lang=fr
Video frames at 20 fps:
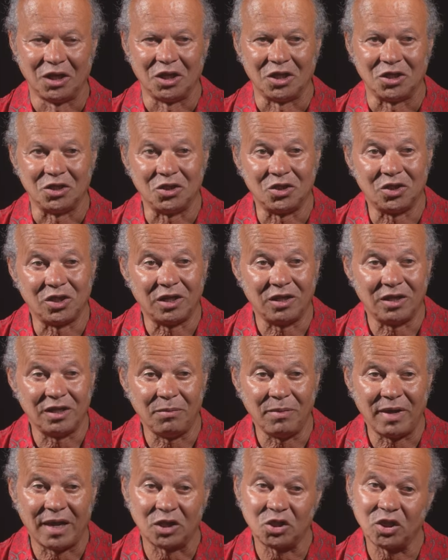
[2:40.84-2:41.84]
j'ai
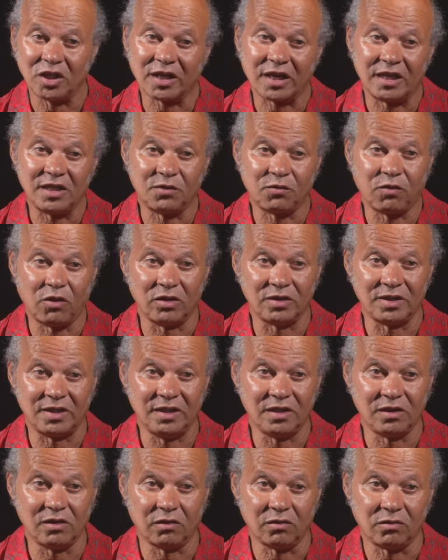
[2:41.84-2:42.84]
déménagé 13 fois en
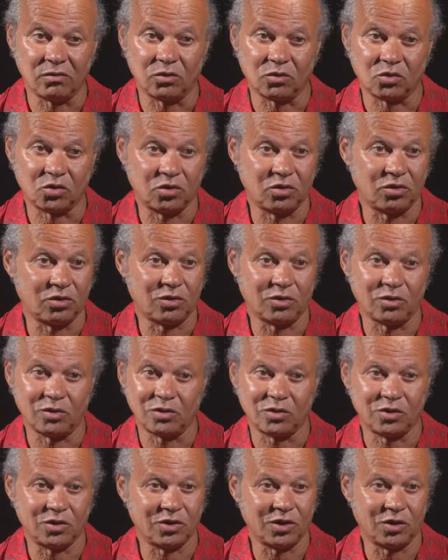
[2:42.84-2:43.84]
10 ans. Donc
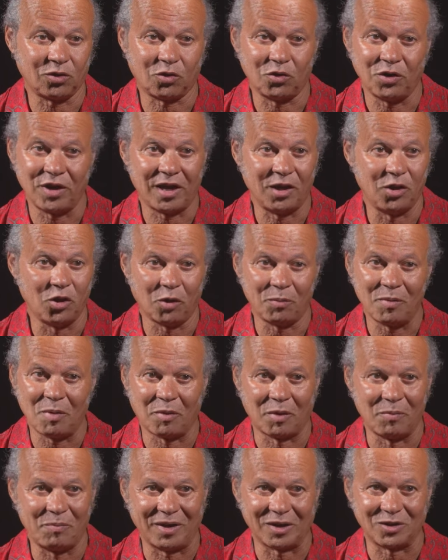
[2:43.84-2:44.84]
je, connais
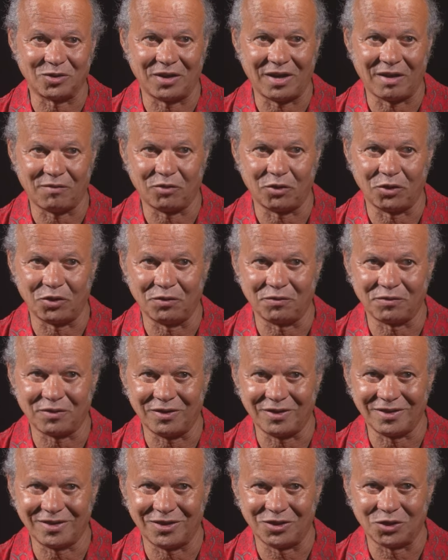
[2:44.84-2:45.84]
énormément de personnes à
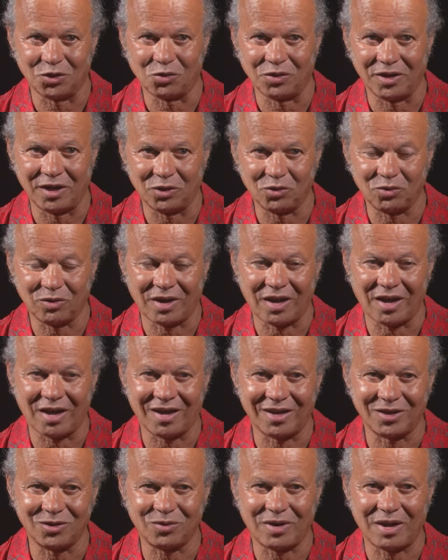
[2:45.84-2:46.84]
Fort-de-France et je mhm. connais toute
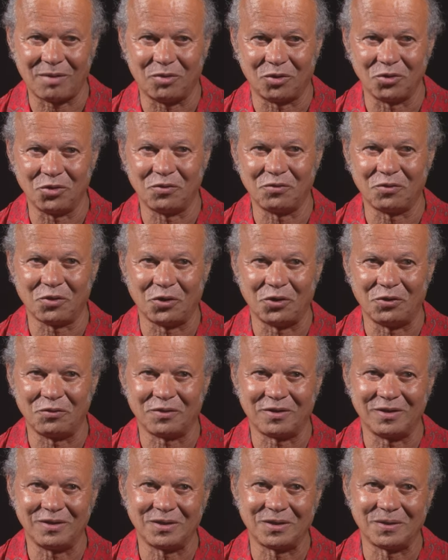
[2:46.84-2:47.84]
la, toute la banlieue de
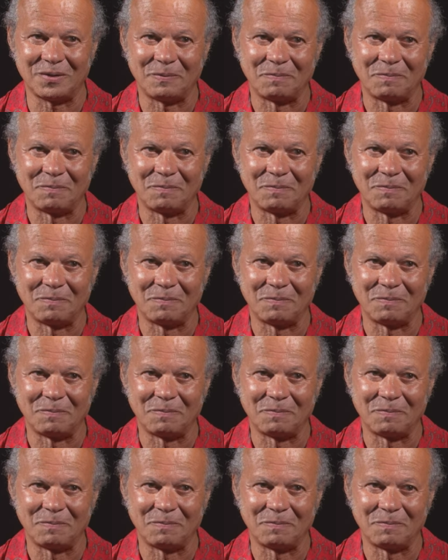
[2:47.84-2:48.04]
Fort-de-France.